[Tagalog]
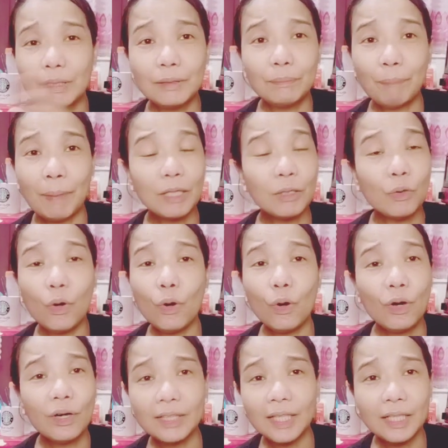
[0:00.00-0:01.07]
pag
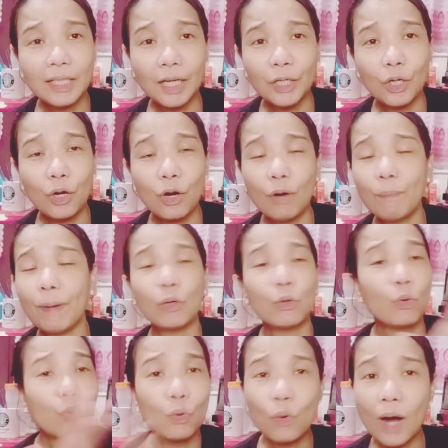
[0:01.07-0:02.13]
o-order kayo, pag
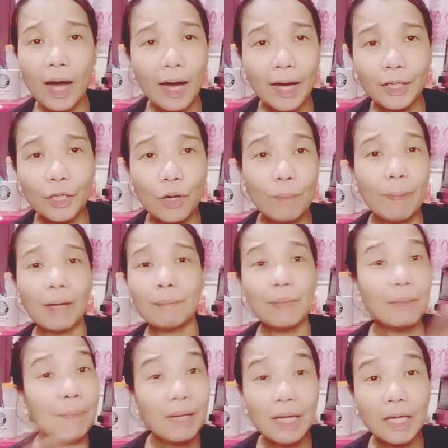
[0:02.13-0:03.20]
kukuha kayo, pag
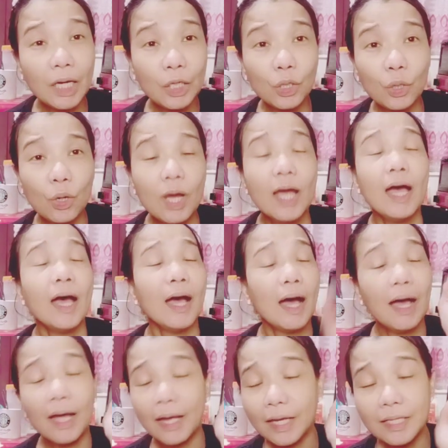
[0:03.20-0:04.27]
bibili kayo,
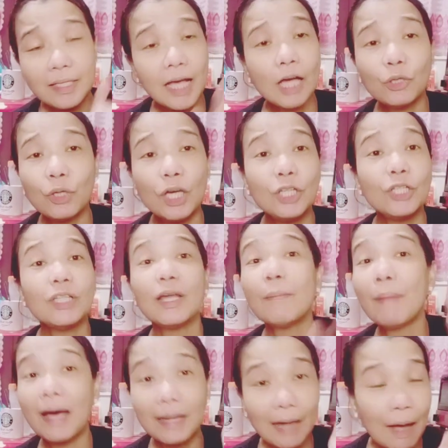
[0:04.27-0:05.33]
eksaktuhin nyo na
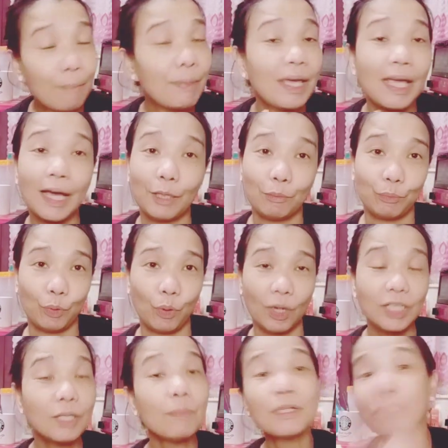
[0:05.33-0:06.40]
maramihan po.
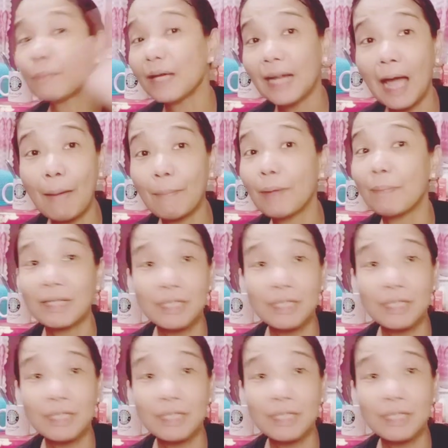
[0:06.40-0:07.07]
Kasi mas marami, mas